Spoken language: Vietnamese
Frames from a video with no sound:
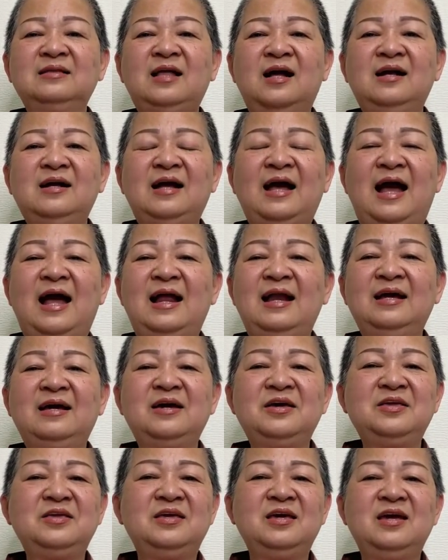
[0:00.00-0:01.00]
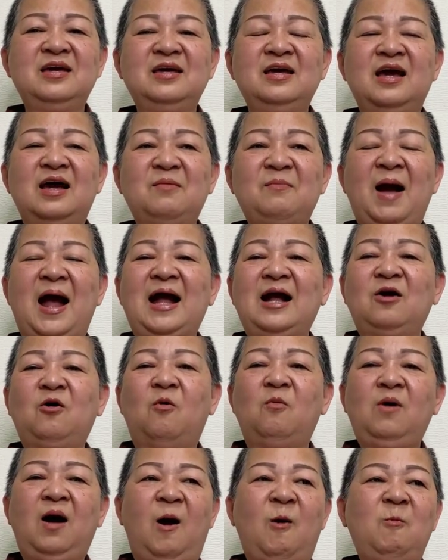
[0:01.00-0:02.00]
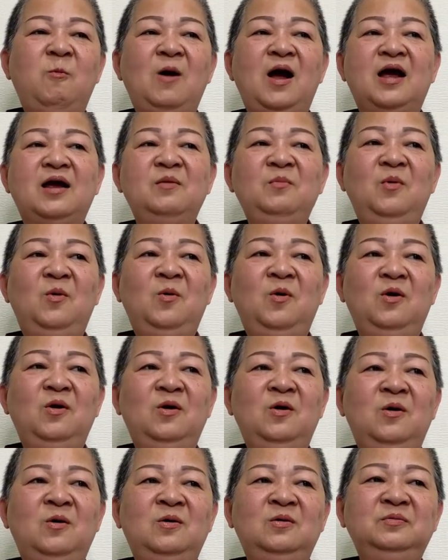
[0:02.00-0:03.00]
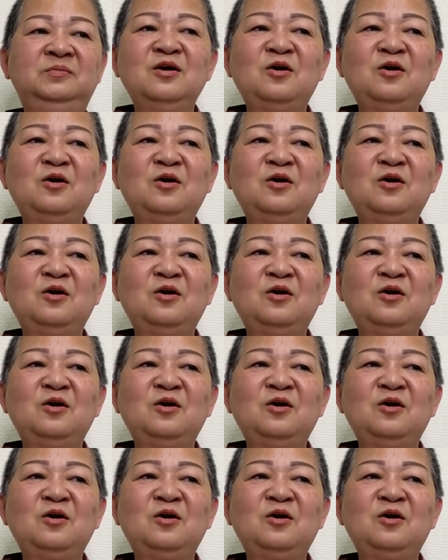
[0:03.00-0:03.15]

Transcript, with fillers: tất cả cái gì hả bán cũng không ai mua luôn